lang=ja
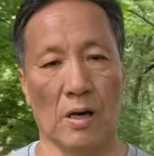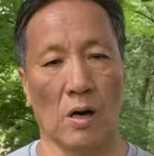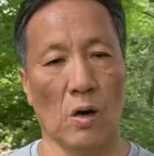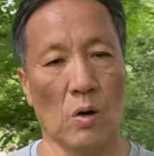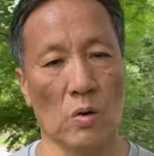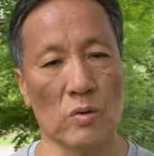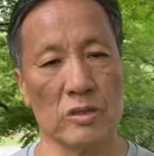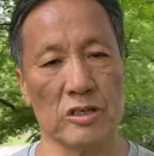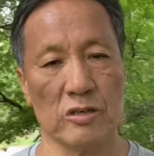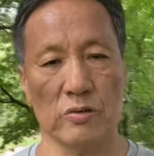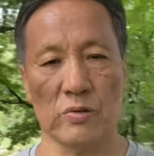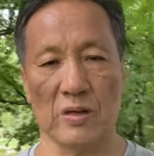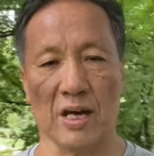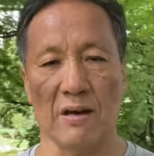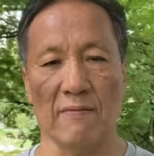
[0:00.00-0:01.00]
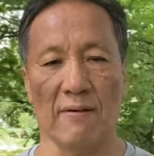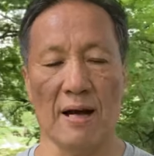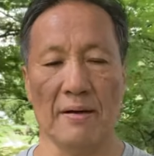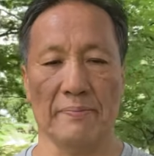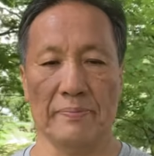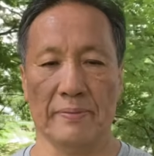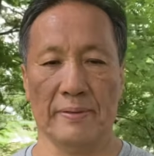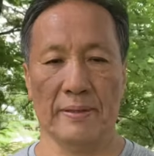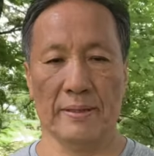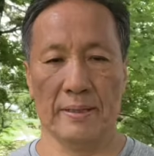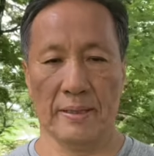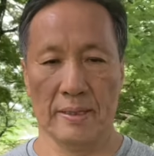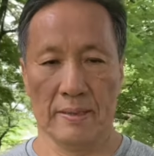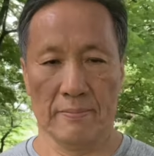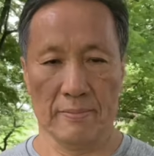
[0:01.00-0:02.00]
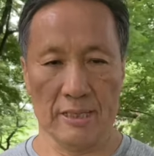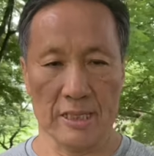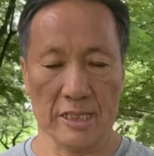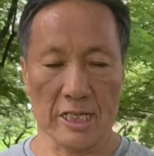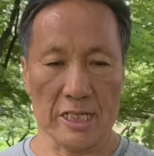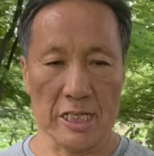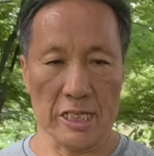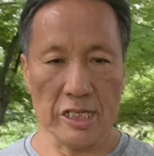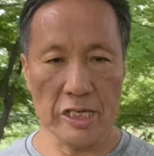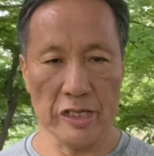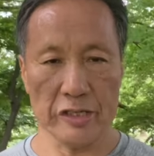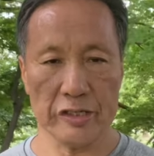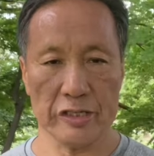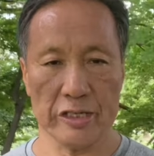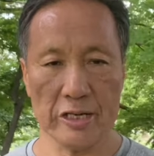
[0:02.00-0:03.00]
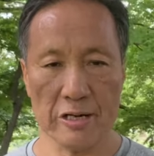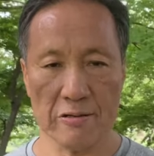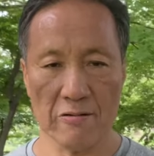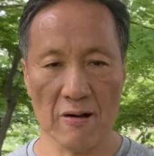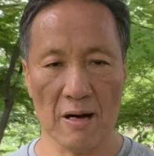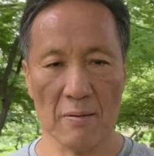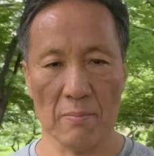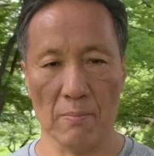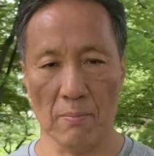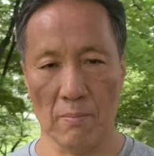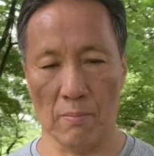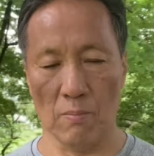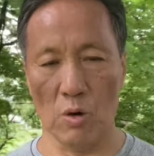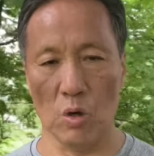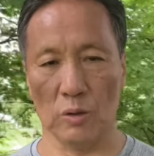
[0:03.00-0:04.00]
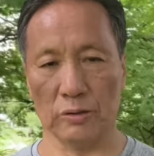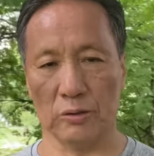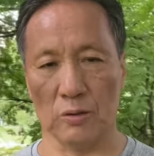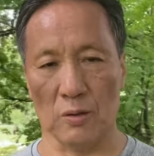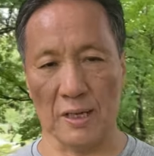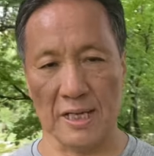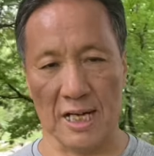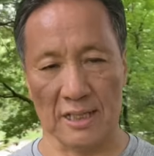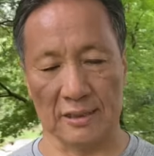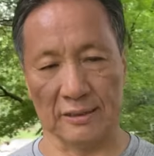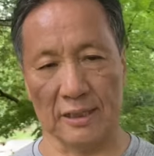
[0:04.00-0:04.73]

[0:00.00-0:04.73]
本協会は皆さんに1円はも取れなかっ